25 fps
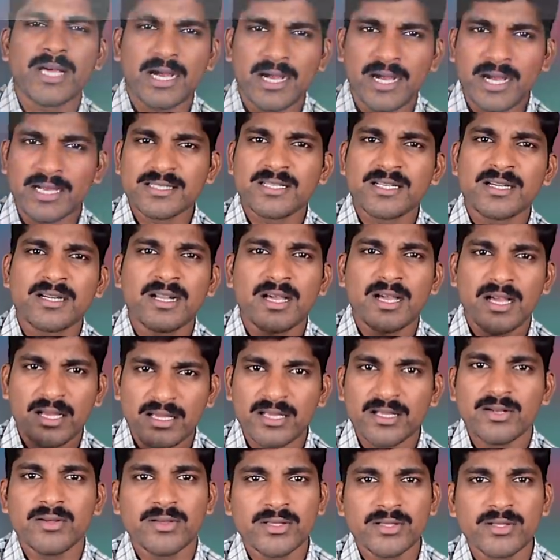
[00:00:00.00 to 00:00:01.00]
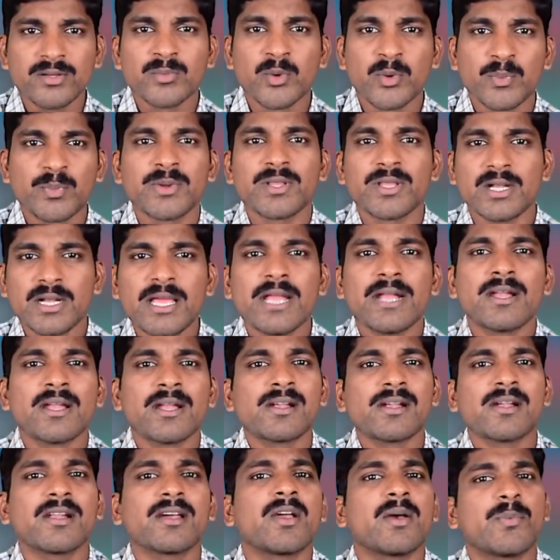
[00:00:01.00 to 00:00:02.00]
தான் அஜெண்டா இருபது முப்பதுல
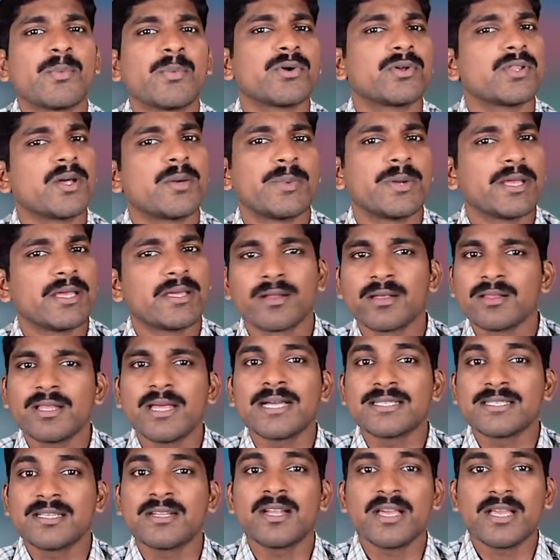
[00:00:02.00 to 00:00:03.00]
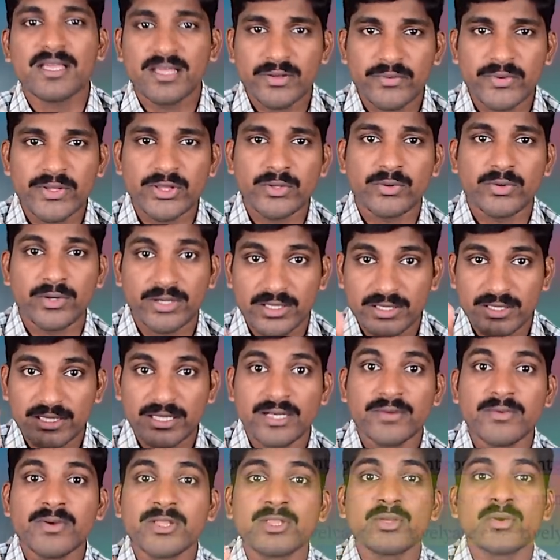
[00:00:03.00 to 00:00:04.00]
என்ன நடக்க போகுது அப்படிங்கிறது அஜெண்டா இருபத்தி ஒன்று
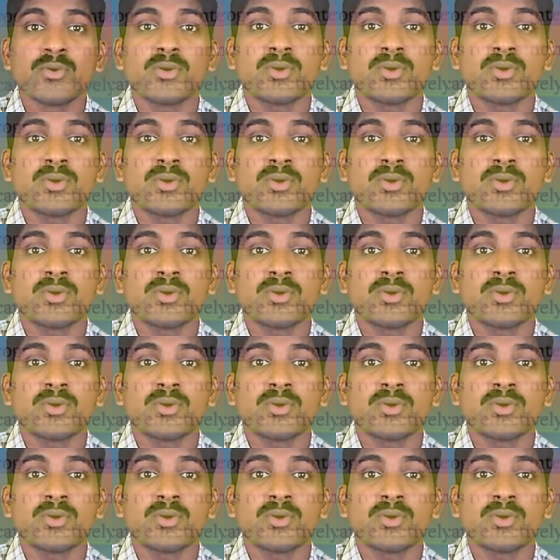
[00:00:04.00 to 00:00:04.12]
இருபத்தி